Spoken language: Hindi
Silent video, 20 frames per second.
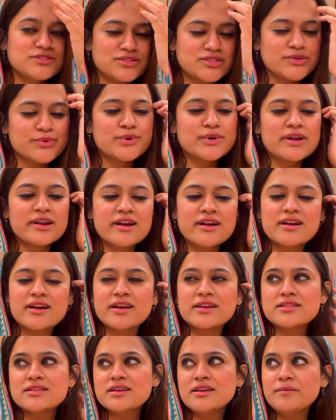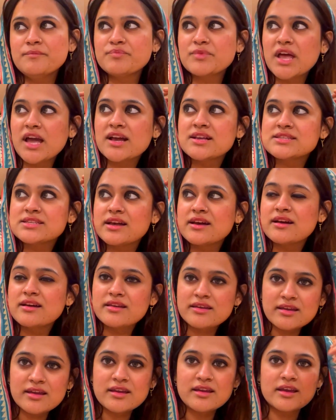चोट लग गई थी ऐसा
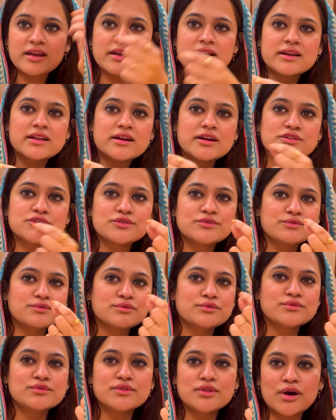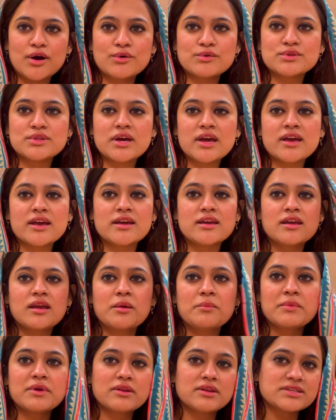ये गेट का जो कुंदा होता है ये
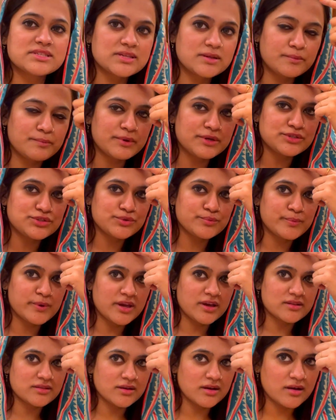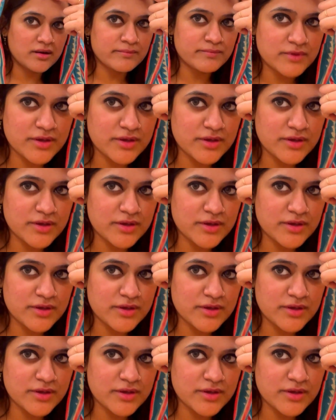मेरे सिर पे चुप गया था अब